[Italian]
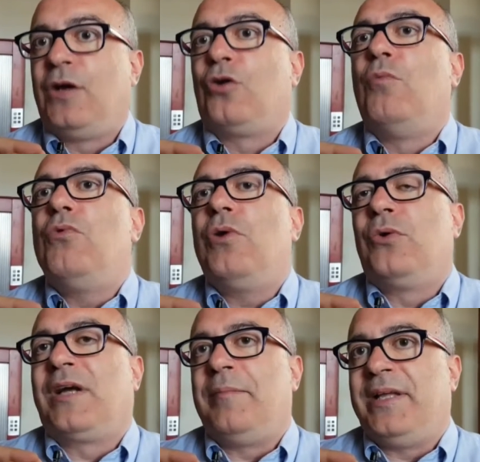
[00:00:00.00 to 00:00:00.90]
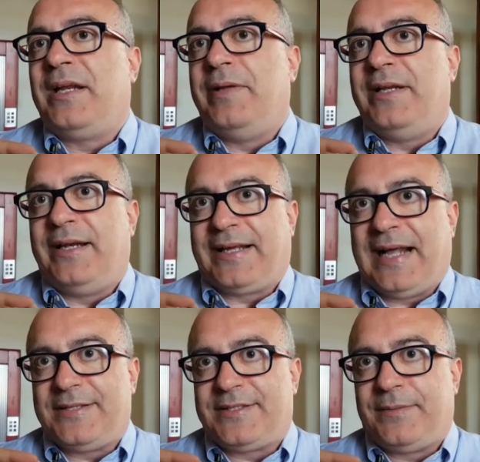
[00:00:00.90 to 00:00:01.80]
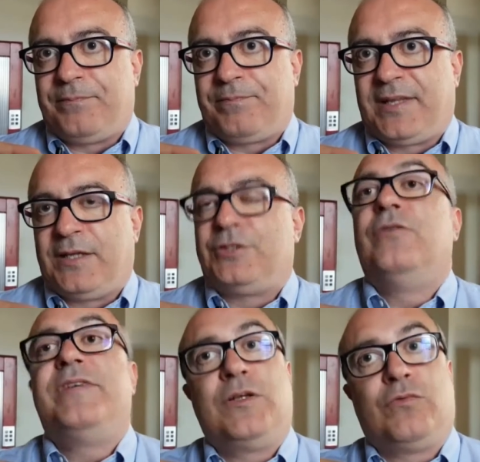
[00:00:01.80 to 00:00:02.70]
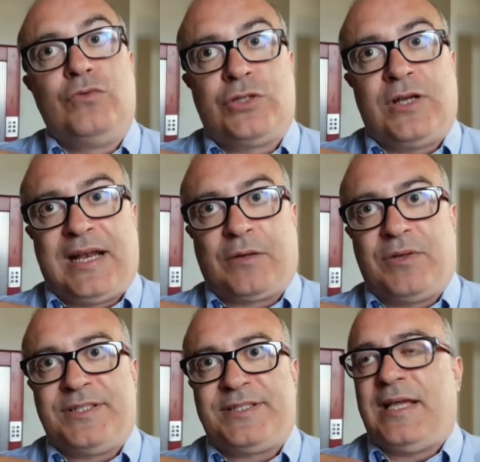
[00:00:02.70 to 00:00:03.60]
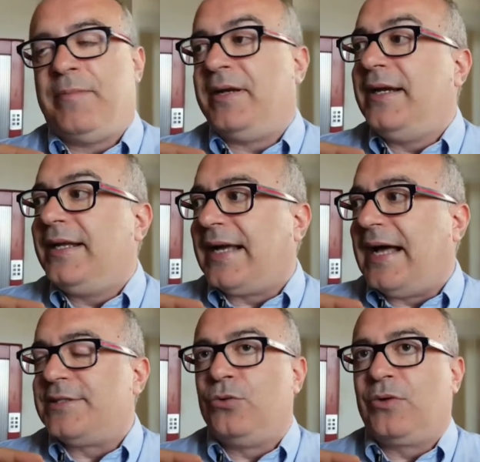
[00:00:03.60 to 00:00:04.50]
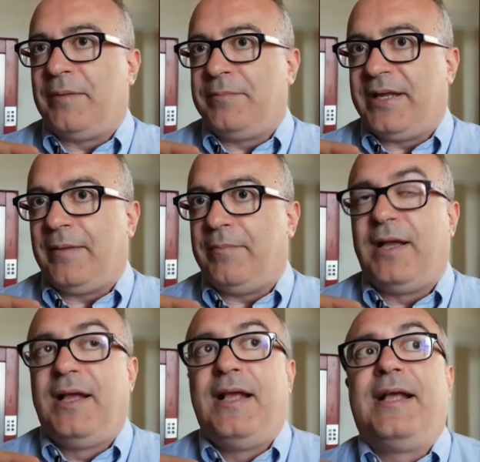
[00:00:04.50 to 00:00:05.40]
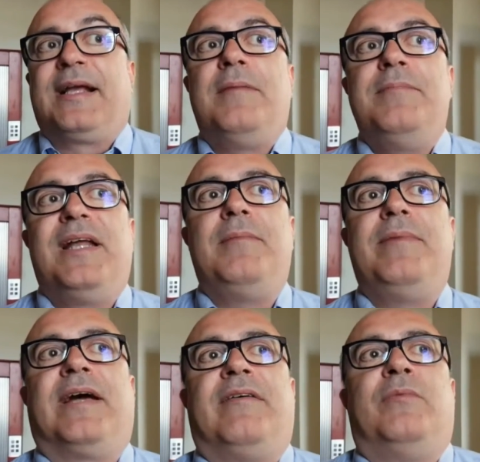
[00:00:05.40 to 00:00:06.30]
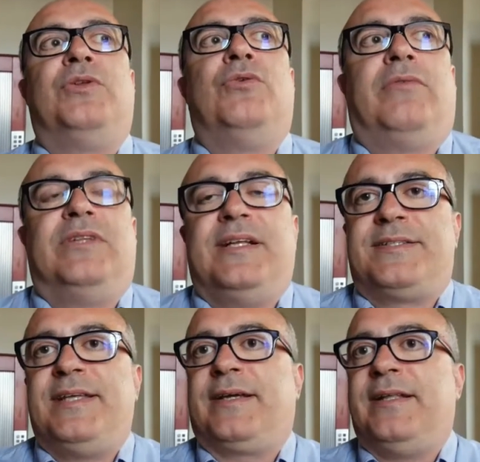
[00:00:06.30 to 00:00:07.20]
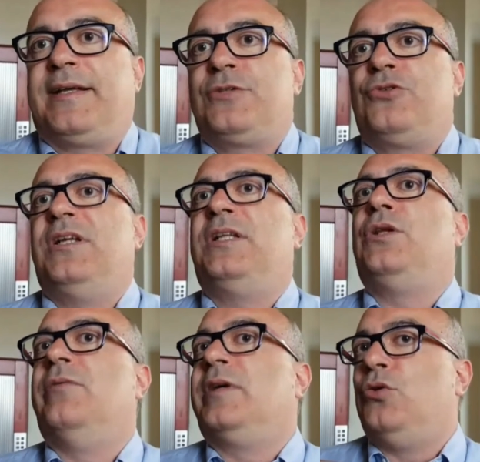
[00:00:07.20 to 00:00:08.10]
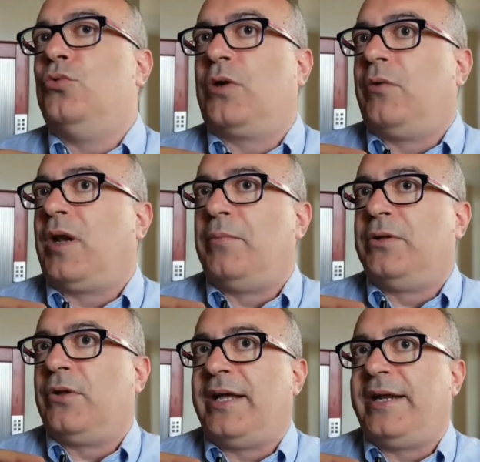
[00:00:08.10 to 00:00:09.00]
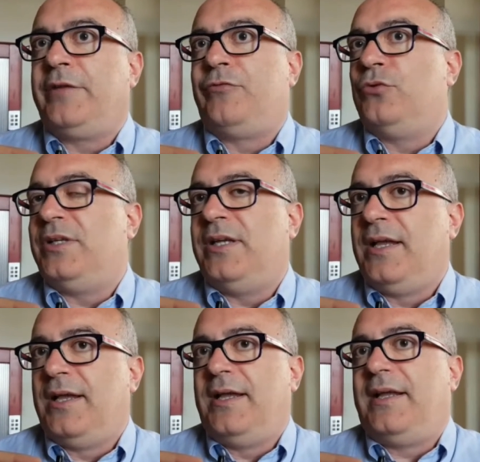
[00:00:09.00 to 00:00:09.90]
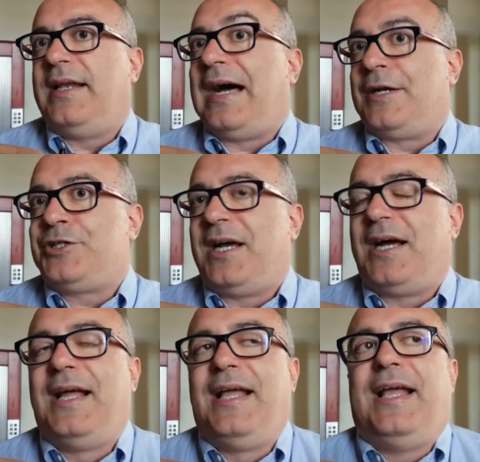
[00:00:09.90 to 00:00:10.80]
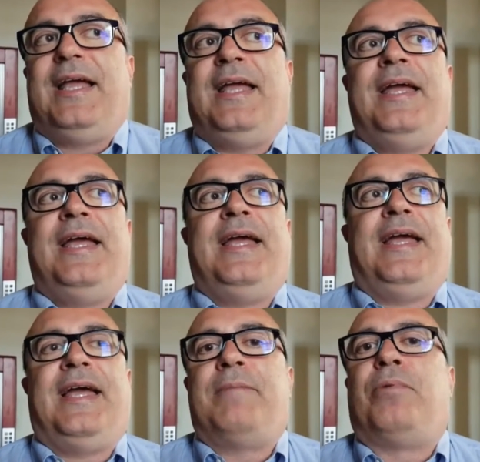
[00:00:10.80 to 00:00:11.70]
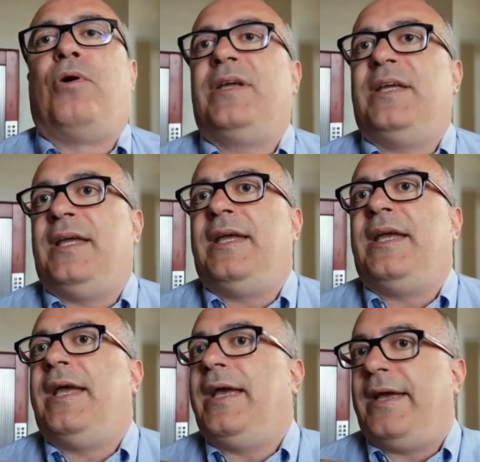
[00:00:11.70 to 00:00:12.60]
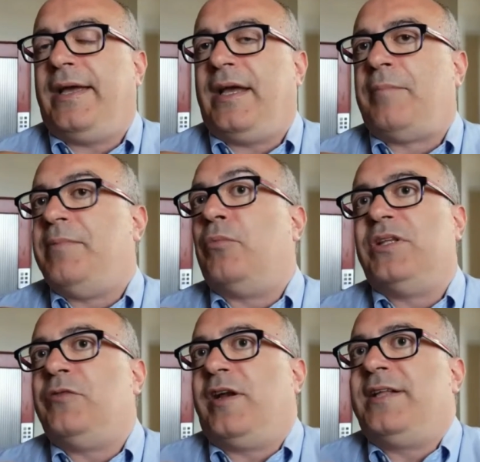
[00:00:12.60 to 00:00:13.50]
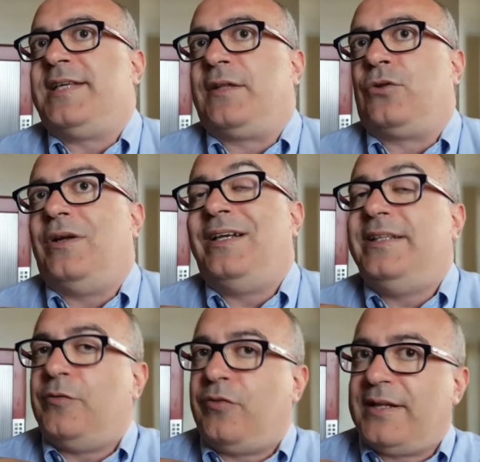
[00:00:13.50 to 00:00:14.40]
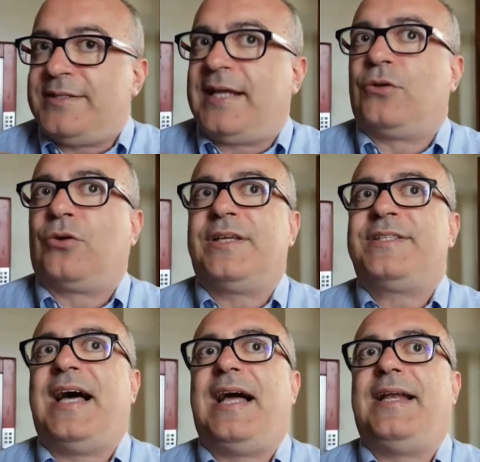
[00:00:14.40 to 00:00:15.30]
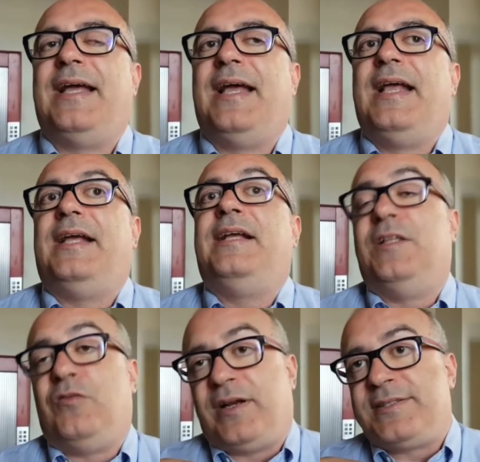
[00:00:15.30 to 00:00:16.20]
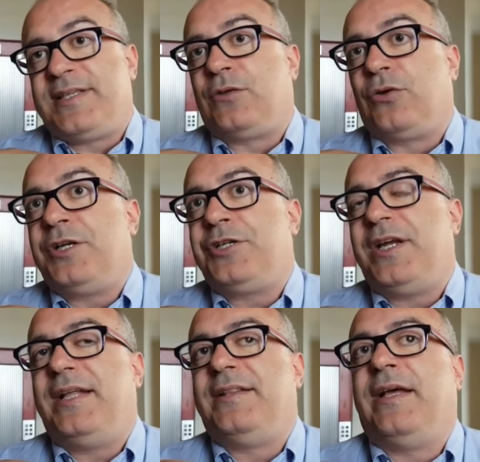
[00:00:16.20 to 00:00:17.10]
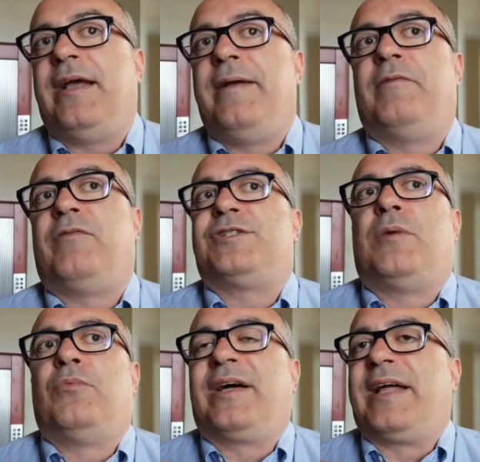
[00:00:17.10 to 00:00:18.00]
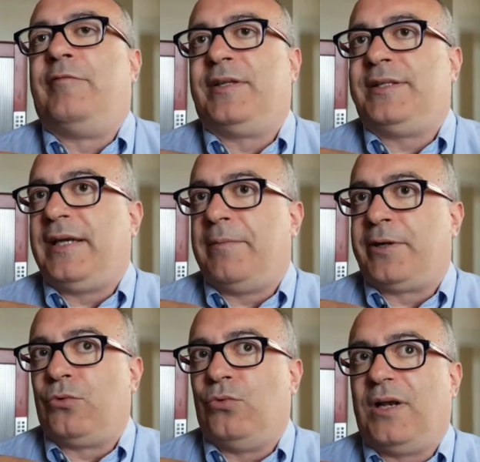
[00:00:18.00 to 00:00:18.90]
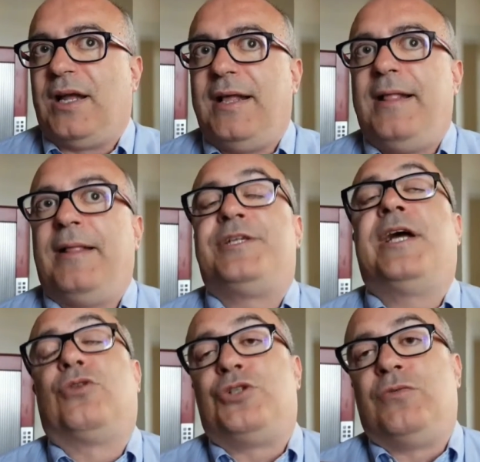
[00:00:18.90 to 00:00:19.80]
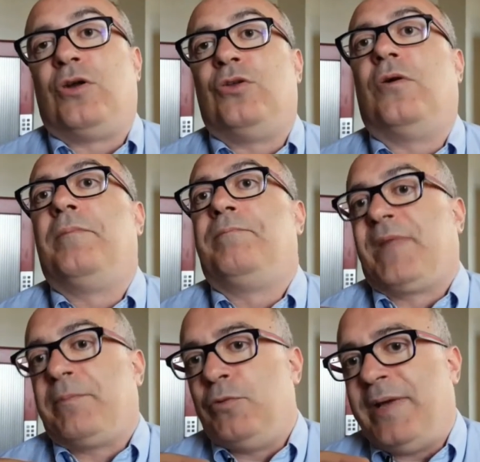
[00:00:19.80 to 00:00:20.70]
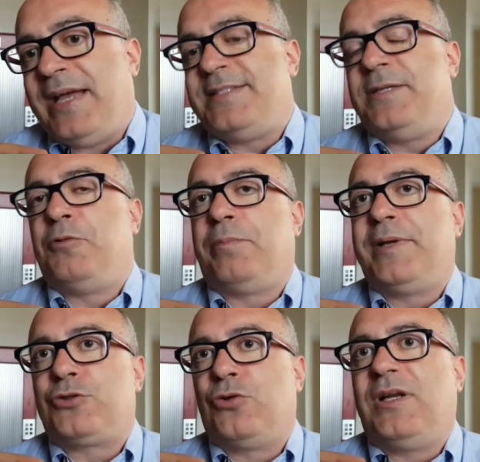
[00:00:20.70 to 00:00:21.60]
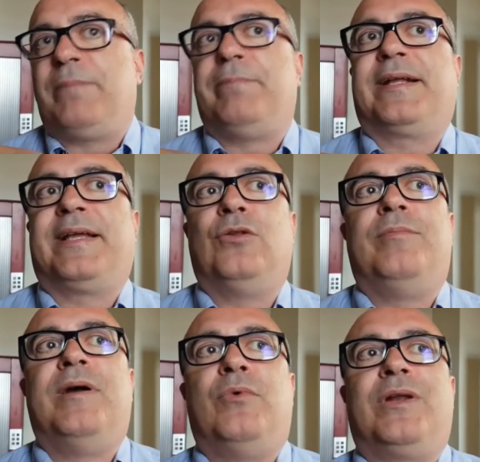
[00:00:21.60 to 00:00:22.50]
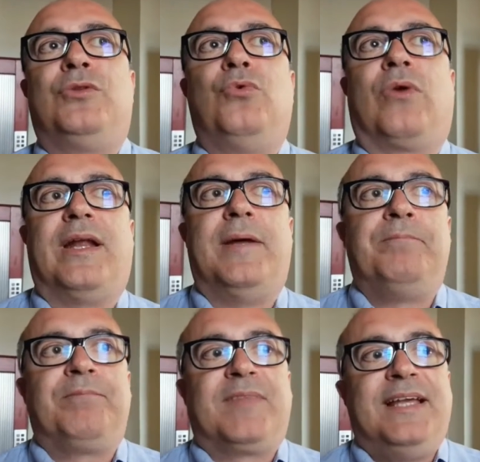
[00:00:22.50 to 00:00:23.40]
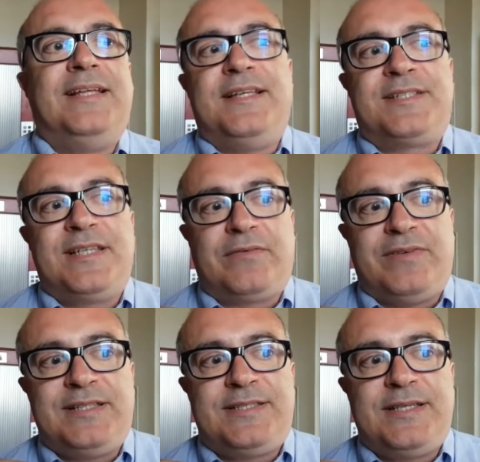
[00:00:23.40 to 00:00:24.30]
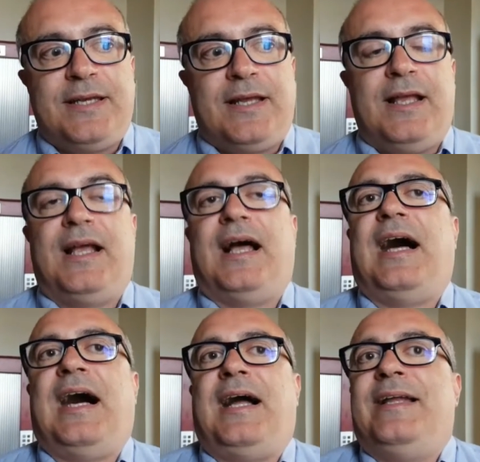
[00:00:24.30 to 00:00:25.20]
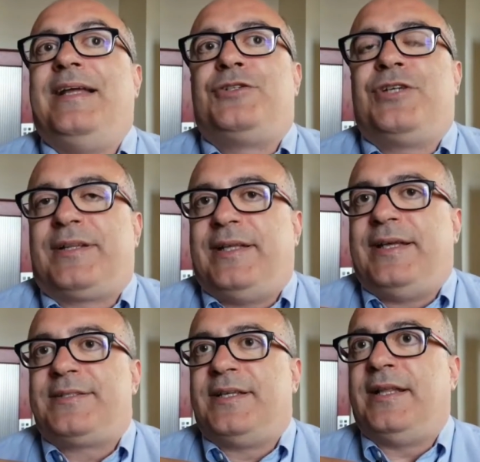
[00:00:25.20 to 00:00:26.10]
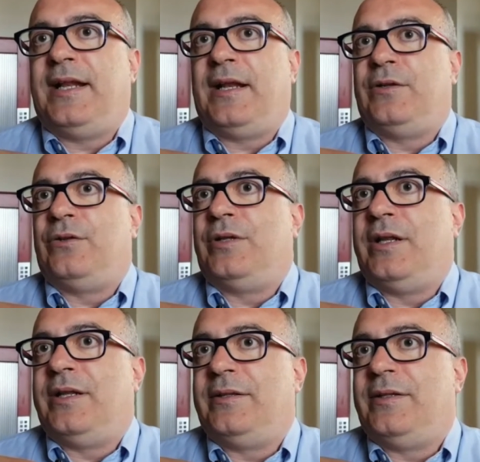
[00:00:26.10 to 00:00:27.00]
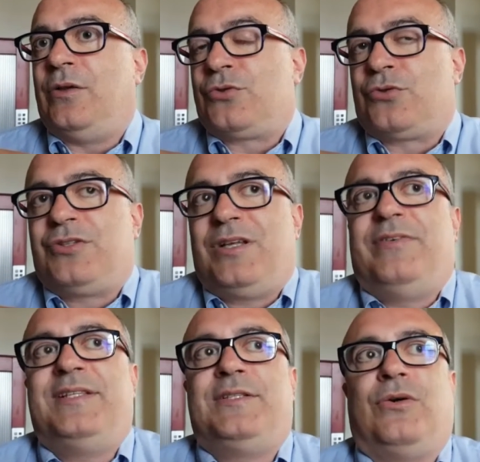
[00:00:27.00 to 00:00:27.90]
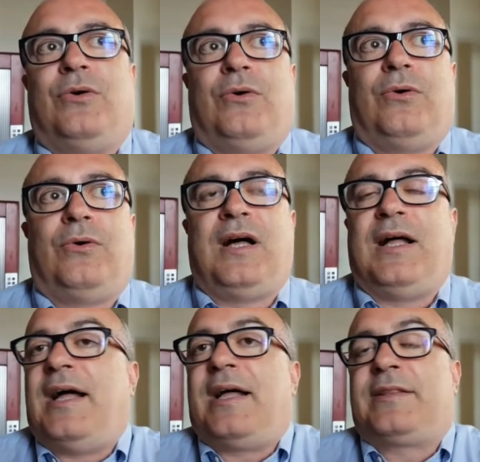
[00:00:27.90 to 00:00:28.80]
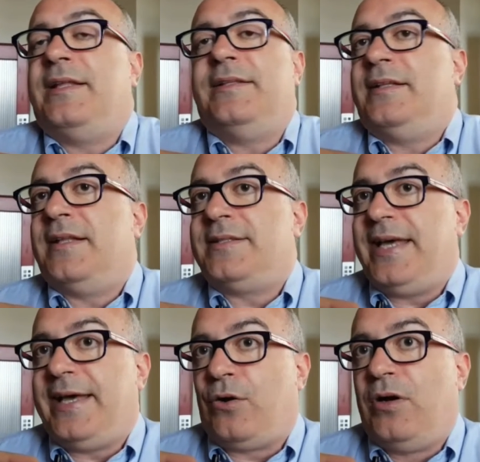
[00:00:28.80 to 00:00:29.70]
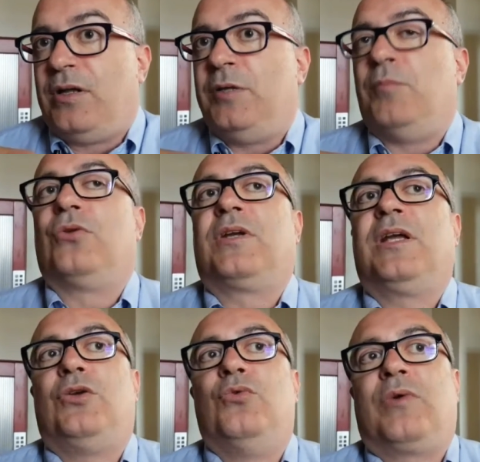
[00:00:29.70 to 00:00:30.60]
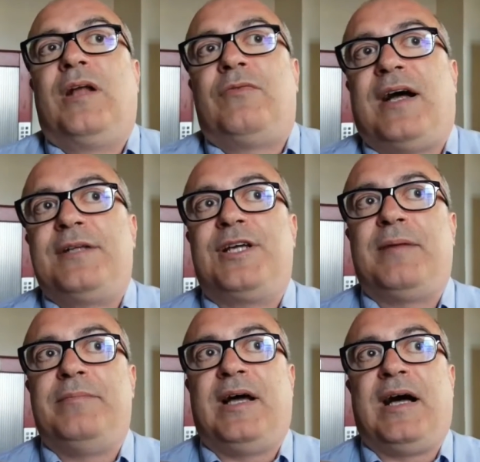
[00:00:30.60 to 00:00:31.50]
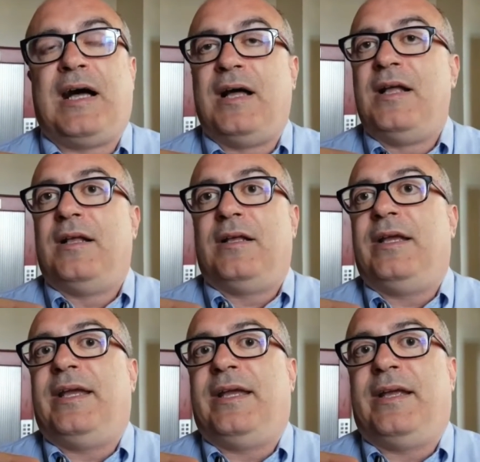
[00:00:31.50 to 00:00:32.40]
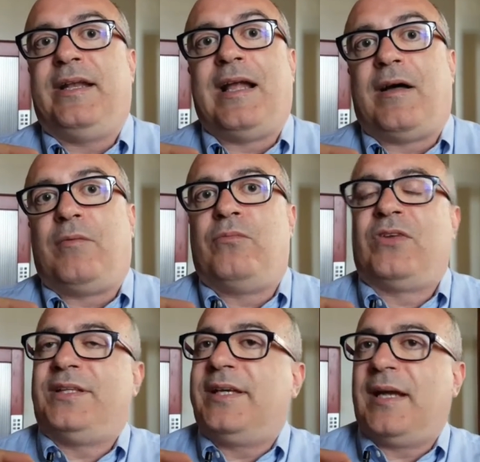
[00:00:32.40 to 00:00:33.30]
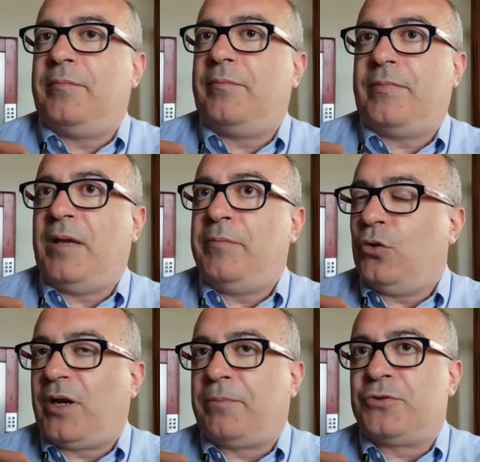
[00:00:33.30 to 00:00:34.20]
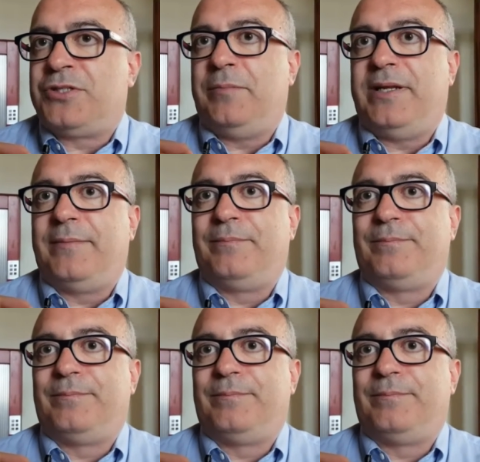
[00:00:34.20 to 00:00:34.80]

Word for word: Comunque non cambierebbe nelle case. Se dovesse funzionare quel sistema, nelle case non cambierebbe. Cambierebbe che avremo di nuovo delle stecche di cassonetti dove chiunque vuole abbandonare i rifiuti lascia e poi eh, abbiamo differenziato l'indifferenziato che sale, il differenziato che scende, facciamo una gran fatica per nulla. Certo ci vogliono più mezzi, più persone perché dobbiamo ridurre i disservizi alle incertezze del, del, del nostro servizio a tendente zero, di modo che chiunque la faccia abbia eh, la fatica minore possibile.